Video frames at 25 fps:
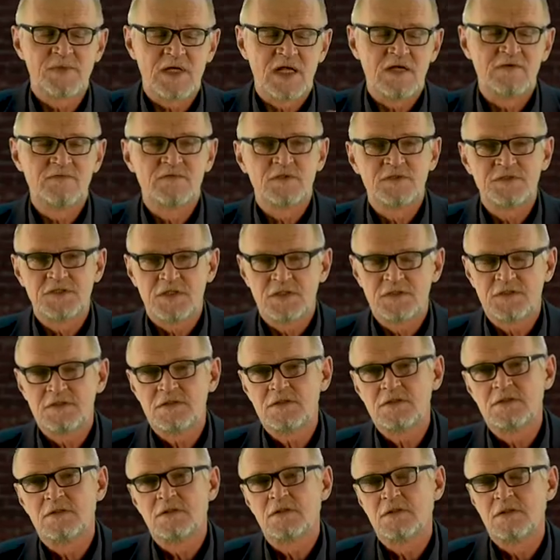prawo
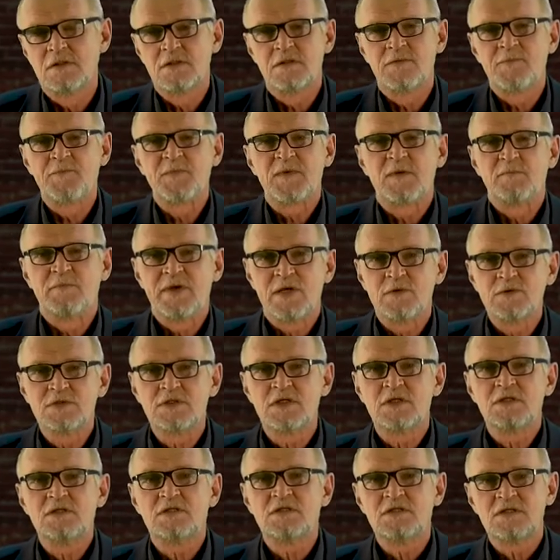dzieci do
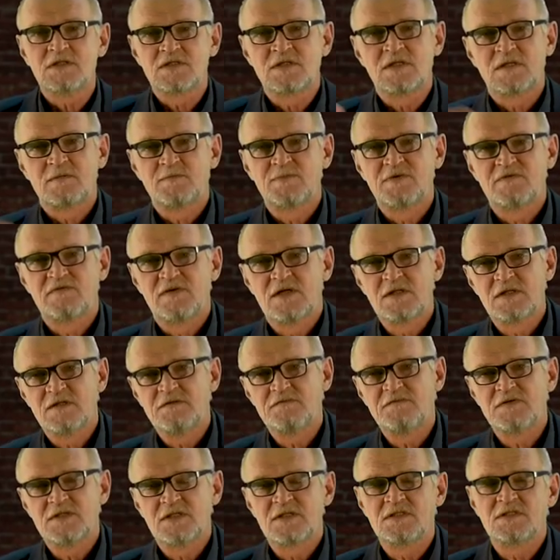pełnej i
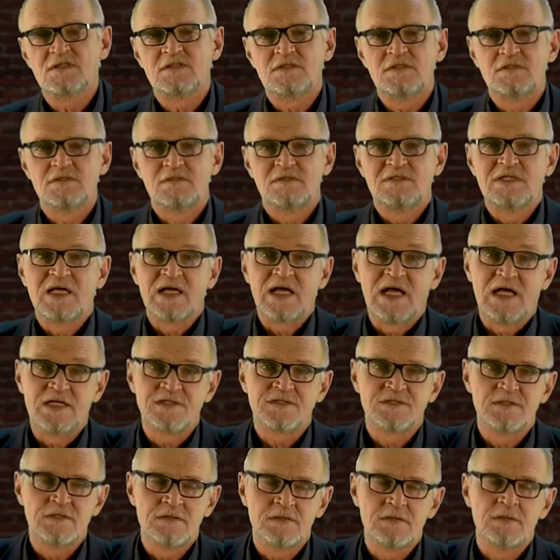nieskrępowanej wiedzy na
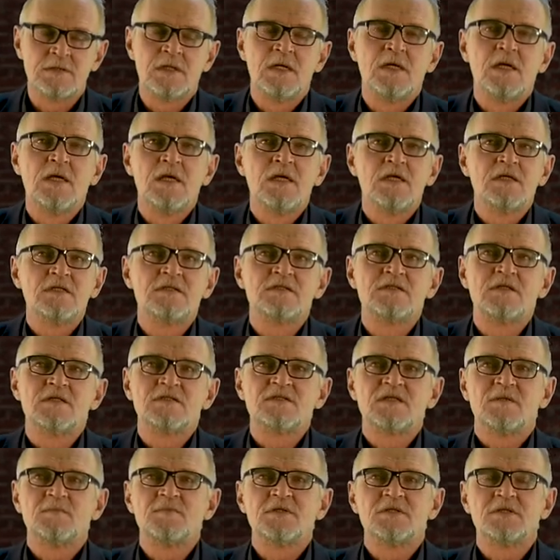każdy z
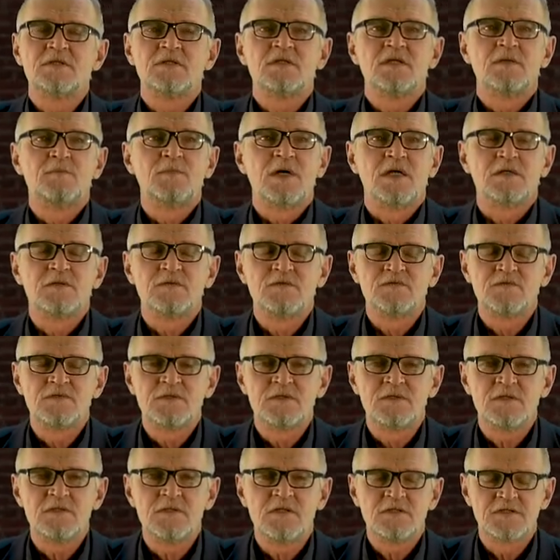dostępnych tematów.
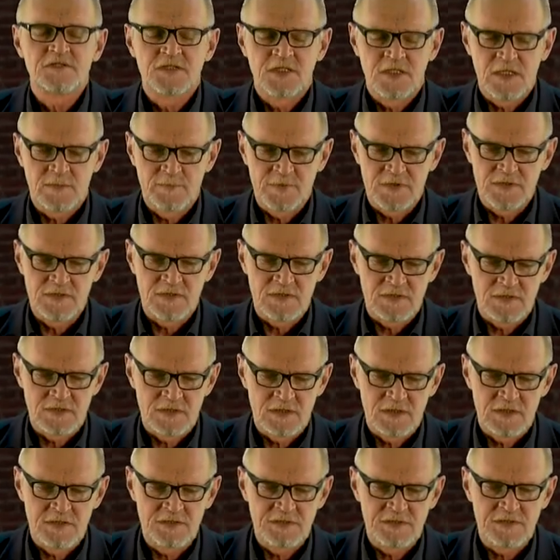No i nie trzeba
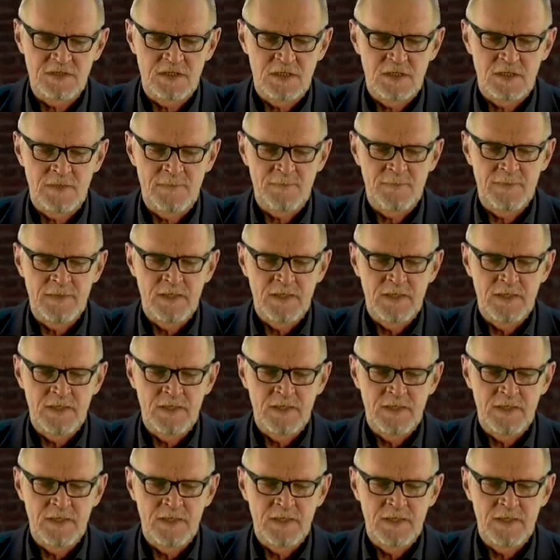podkreślać, że